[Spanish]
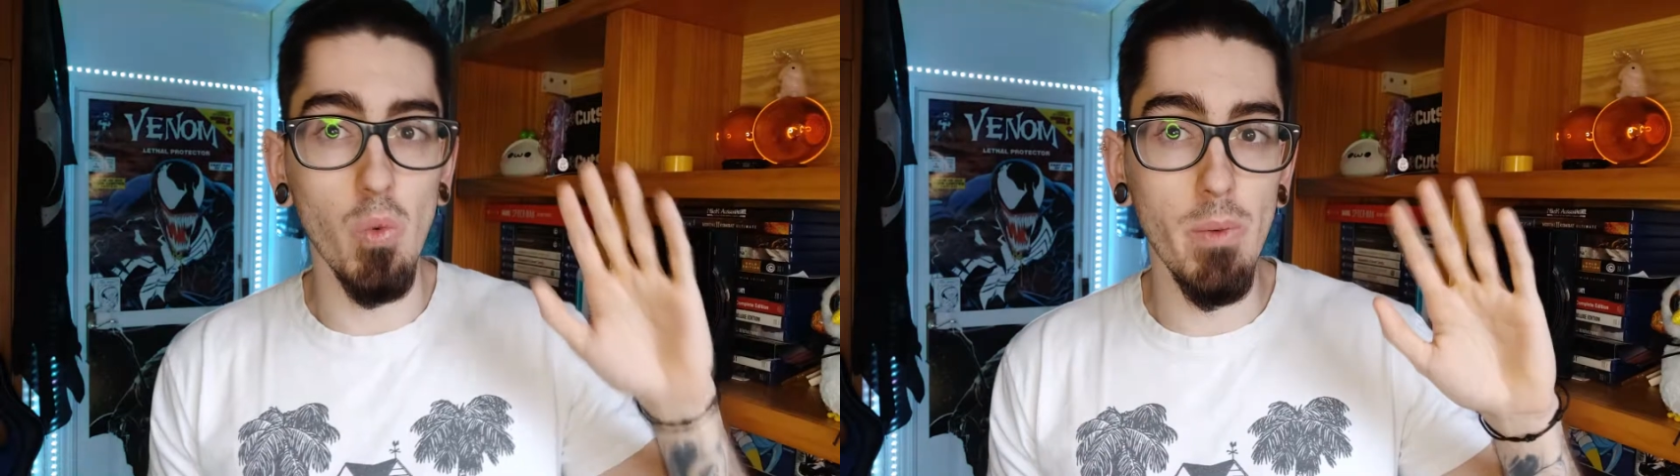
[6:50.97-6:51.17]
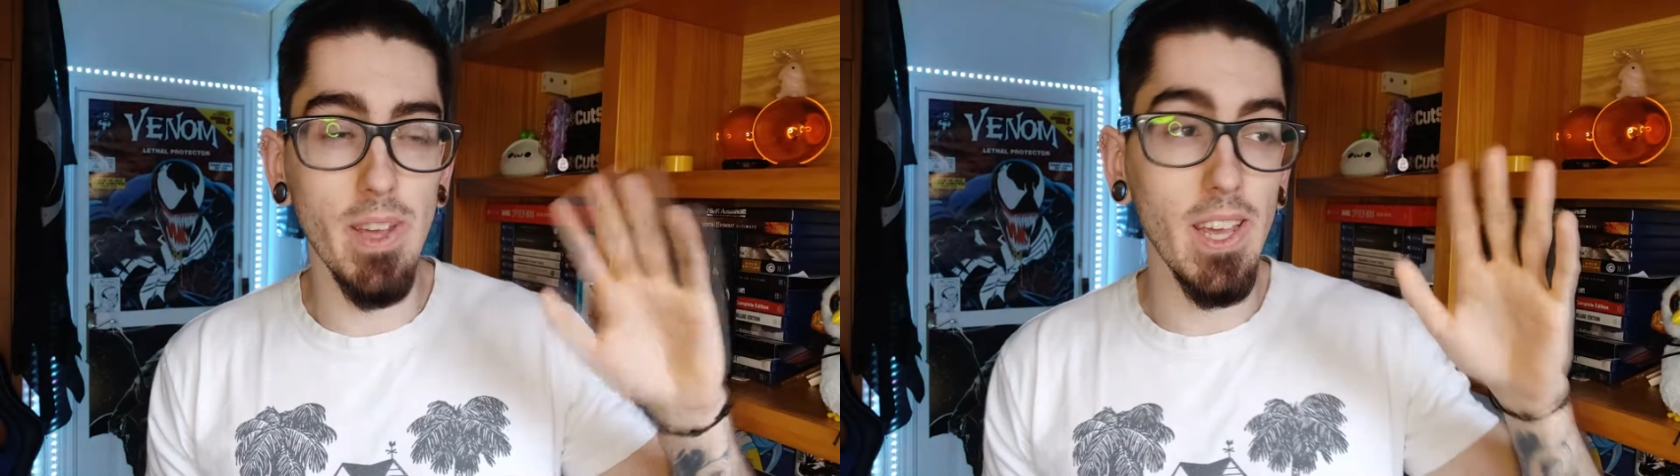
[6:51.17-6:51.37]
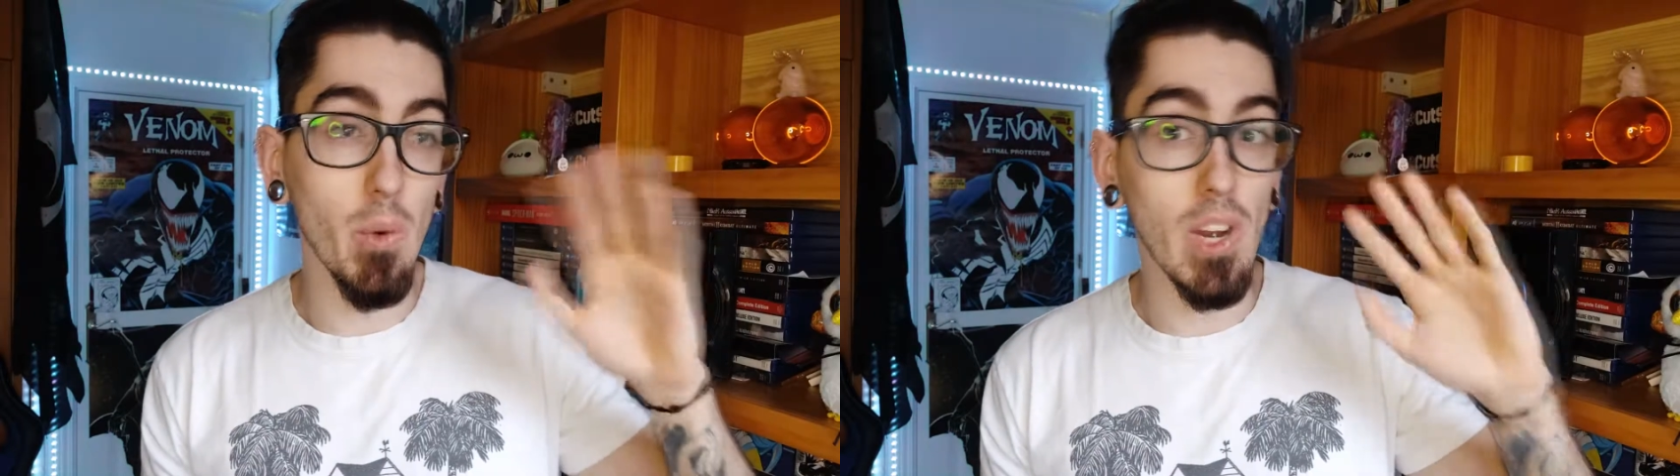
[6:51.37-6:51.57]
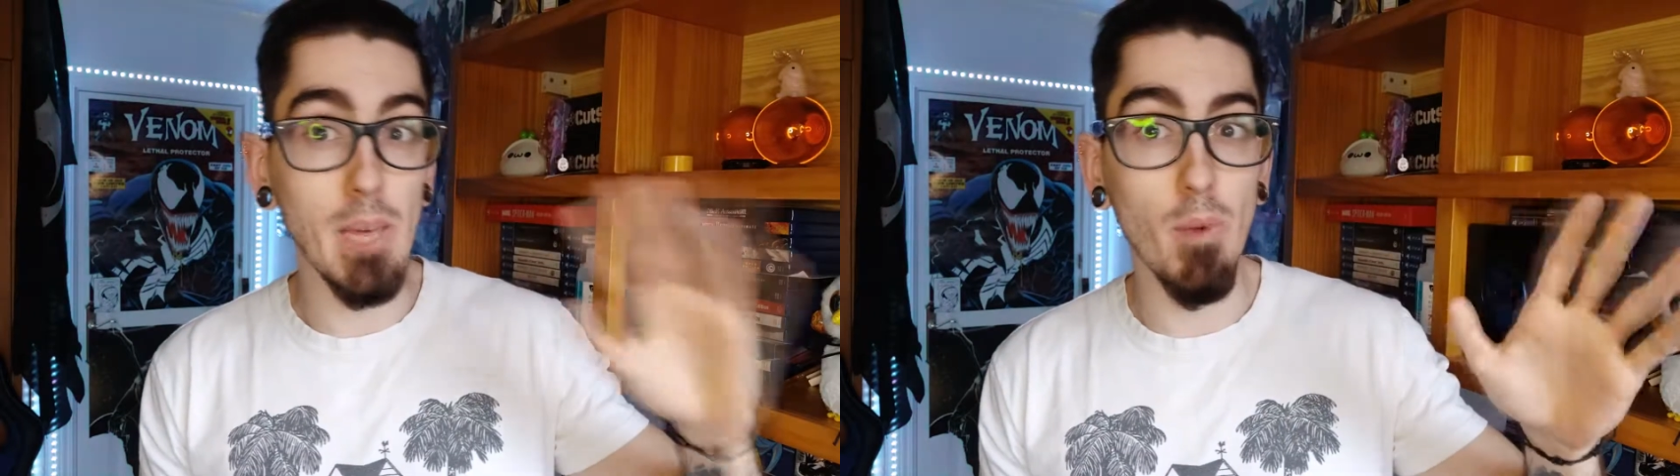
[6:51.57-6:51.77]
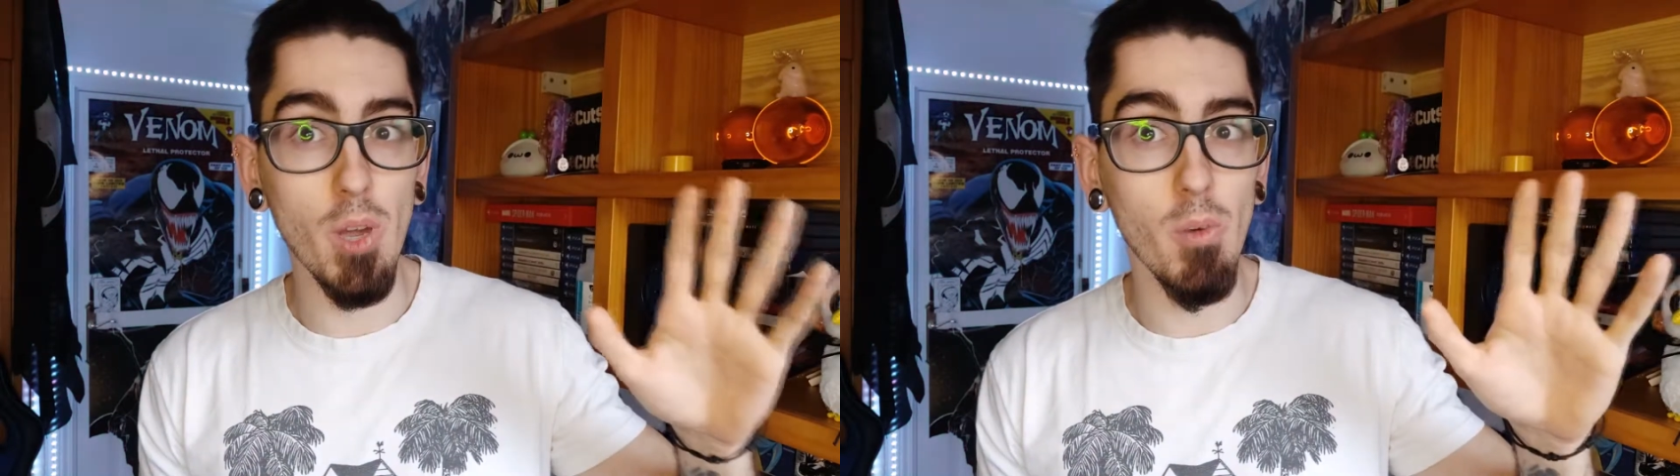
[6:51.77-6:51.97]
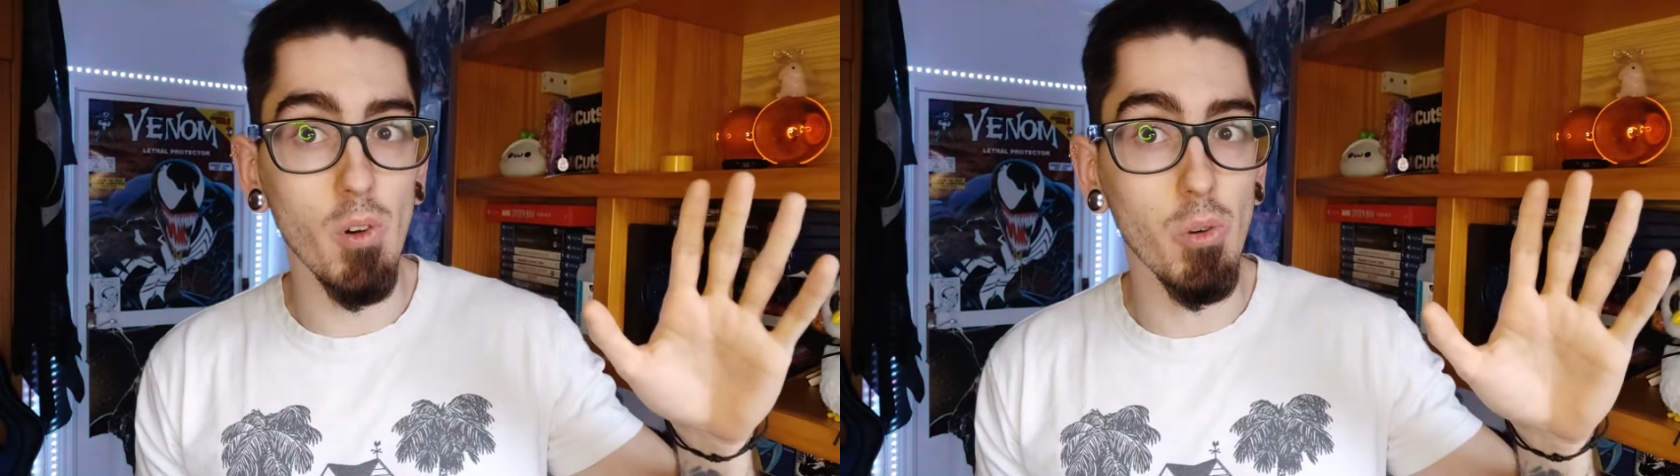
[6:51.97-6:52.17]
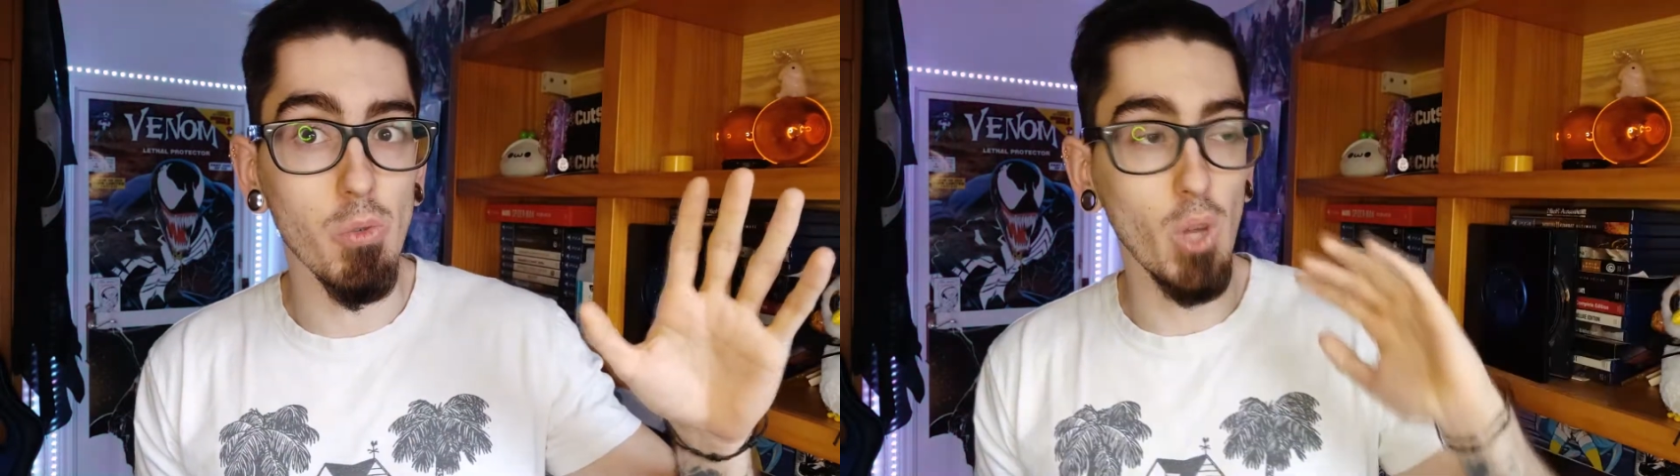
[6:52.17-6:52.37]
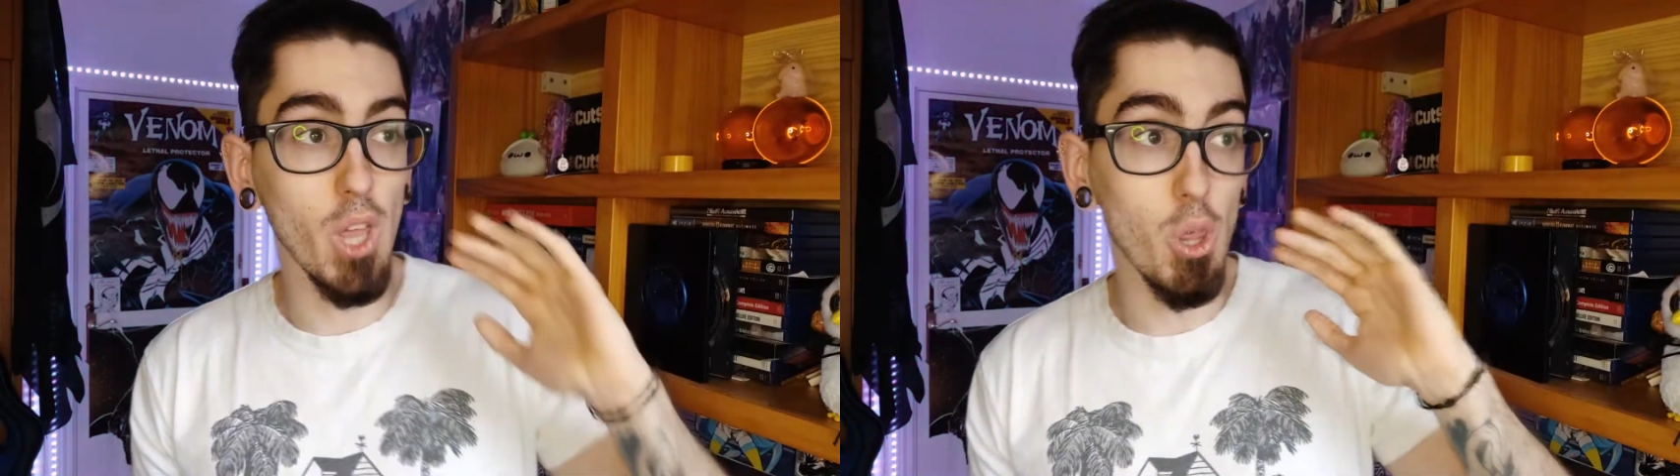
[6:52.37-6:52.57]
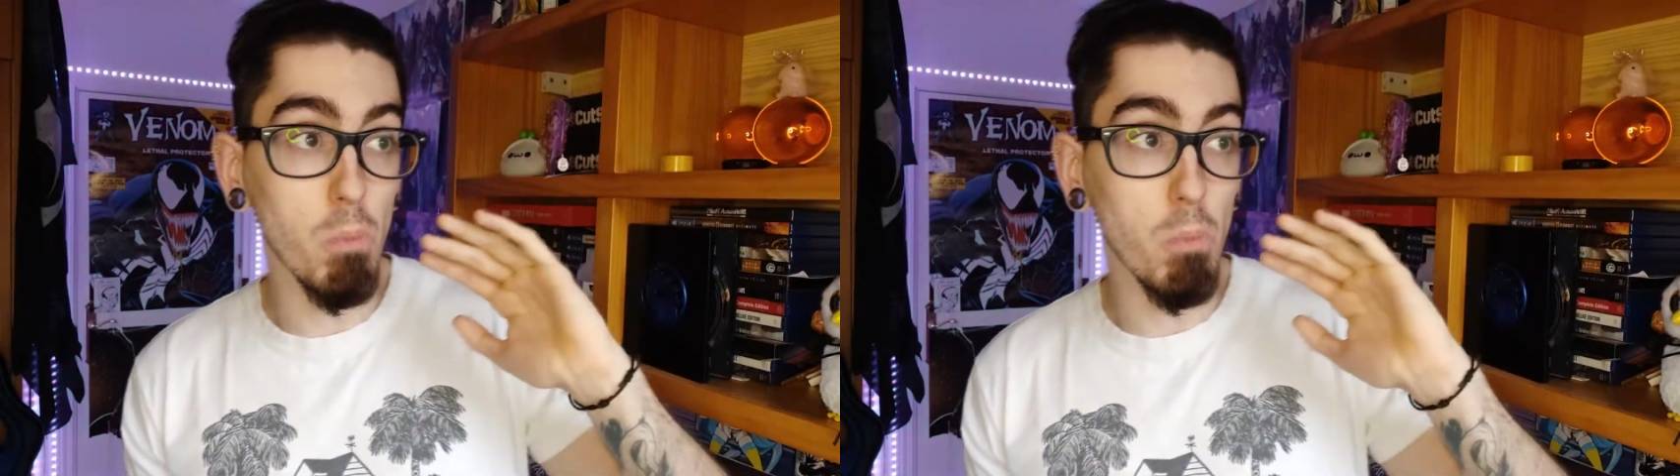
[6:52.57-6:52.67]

un 9 igual que Pokémon GO, porque